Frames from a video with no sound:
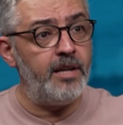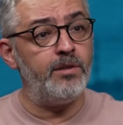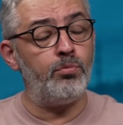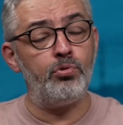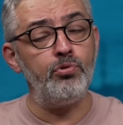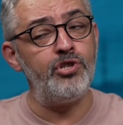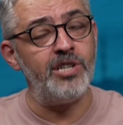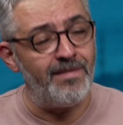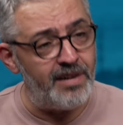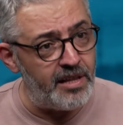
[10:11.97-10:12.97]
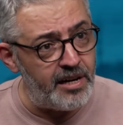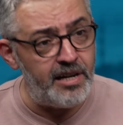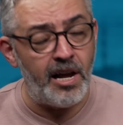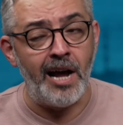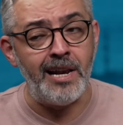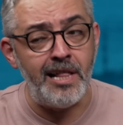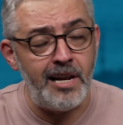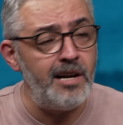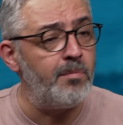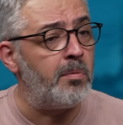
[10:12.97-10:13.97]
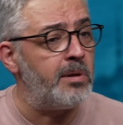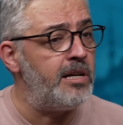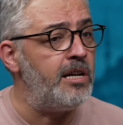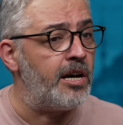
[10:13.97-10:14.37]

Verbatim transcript: bütün çevreleriyle, anneleriyle, babalarıyla,